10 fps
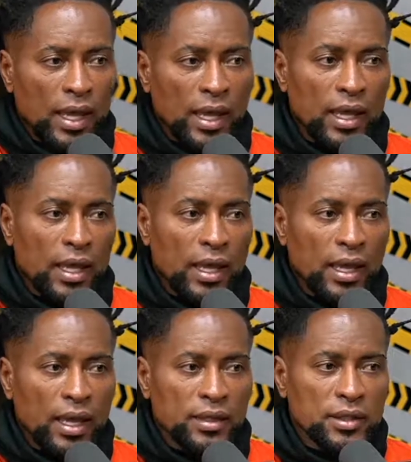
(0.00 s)

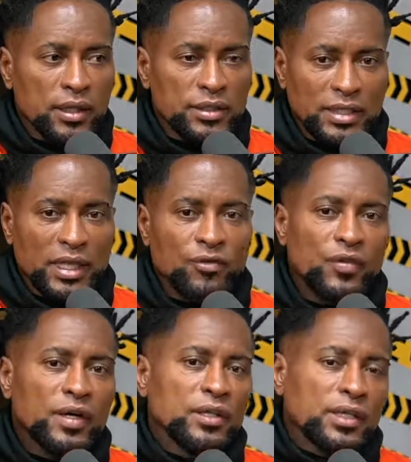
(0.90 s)
É, se
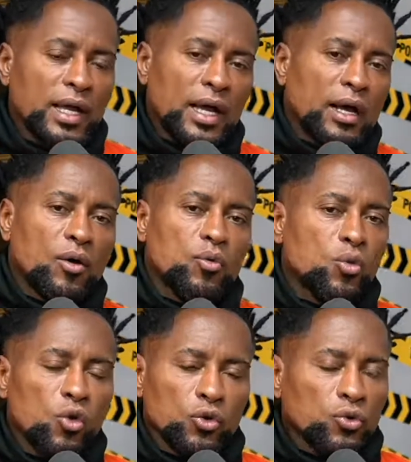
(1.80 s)
levanta
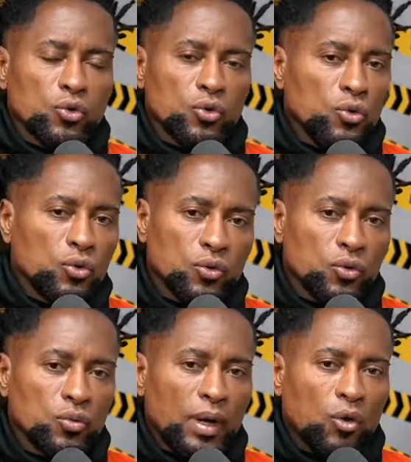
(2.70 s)
um outro,
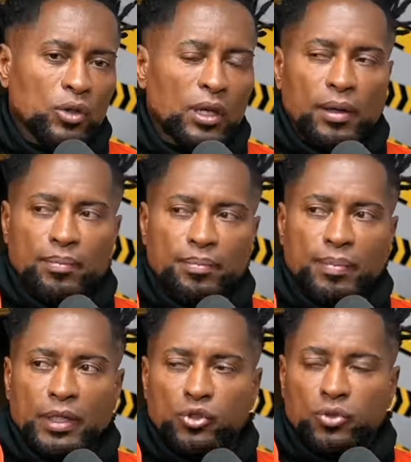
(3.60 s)
uma outra
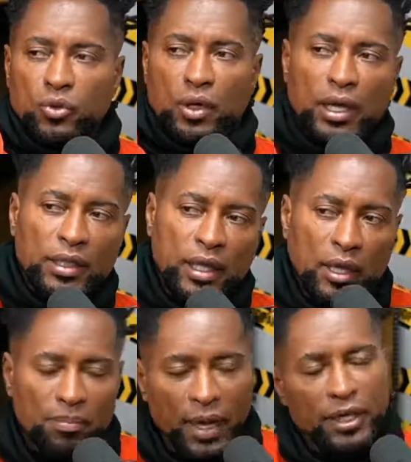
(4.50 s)
pessoa de
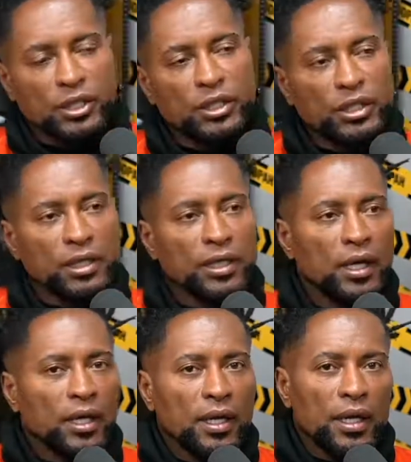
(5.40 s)
repente
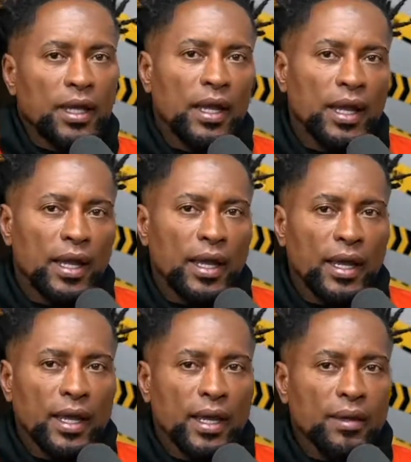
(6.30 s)

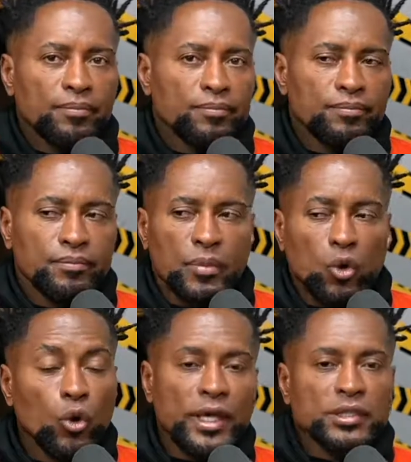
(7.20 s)
é,
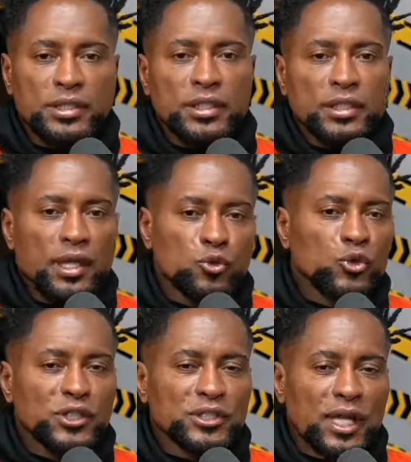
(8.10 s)
conhecida
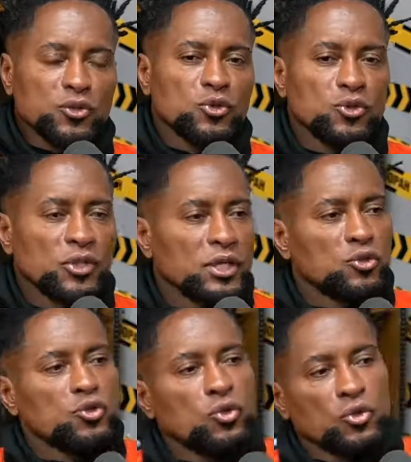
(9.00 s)
nos Estados
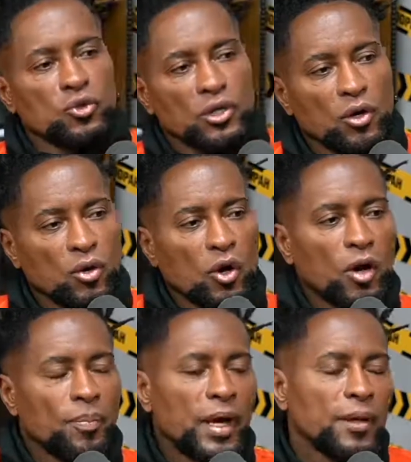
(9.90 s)
Unidos, outro na
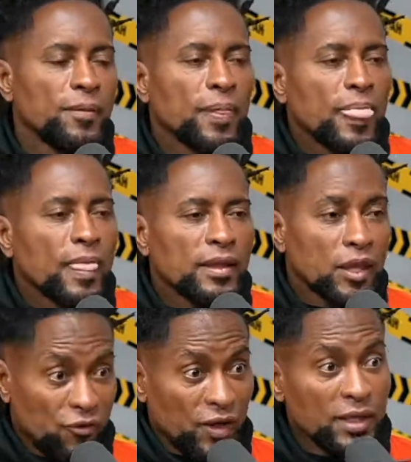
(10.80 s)
Europa,
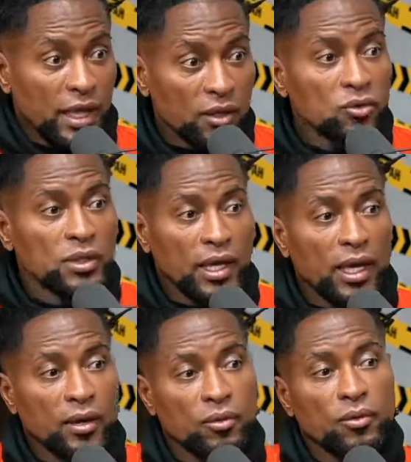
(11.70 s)
defendendo,
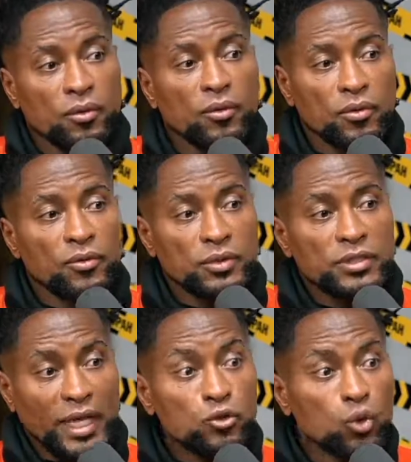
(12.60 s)
né, o,
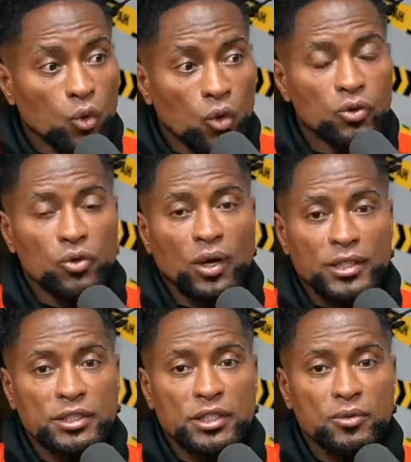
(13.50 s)
sendo contra o
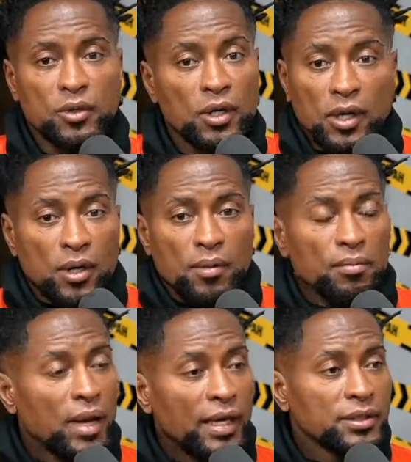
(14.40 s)
racismo,
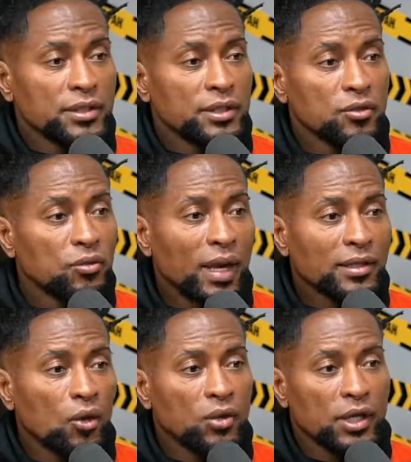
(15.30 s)
mas se não
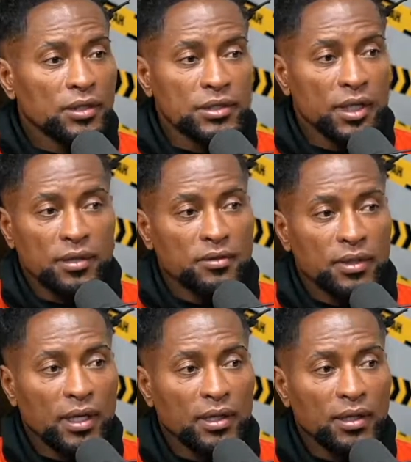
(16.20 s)
matar o câncer,
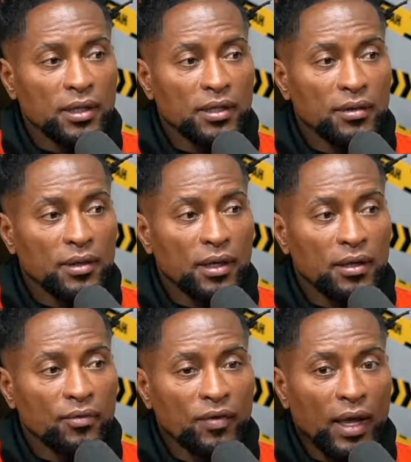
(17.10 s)
ele,
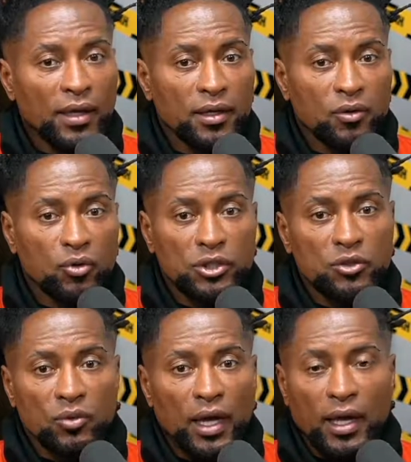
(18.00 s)
ele vai
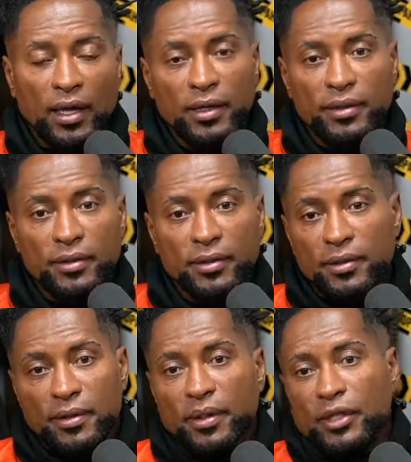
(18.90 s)
continuar
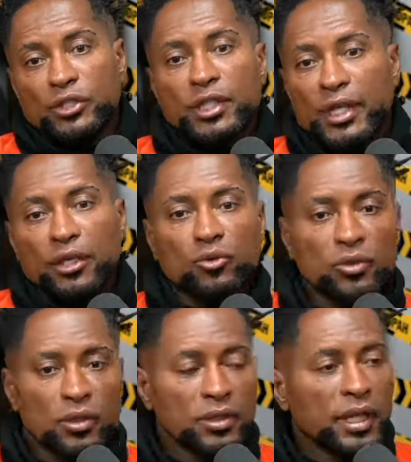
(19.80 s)

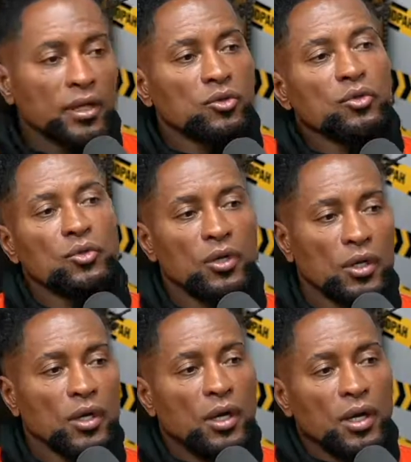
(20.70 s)
inserido dentro
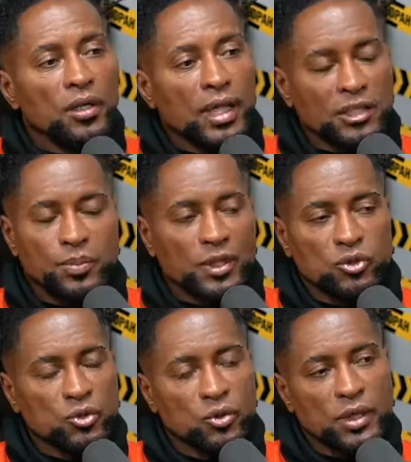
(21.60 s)
das
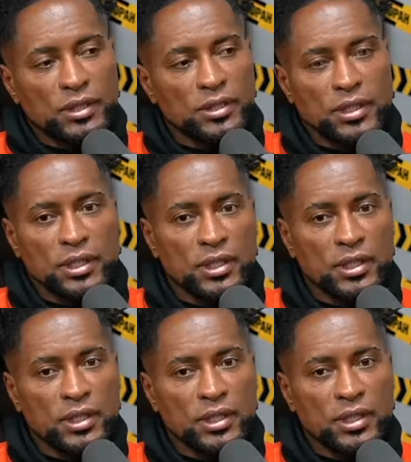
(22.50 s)
pessoas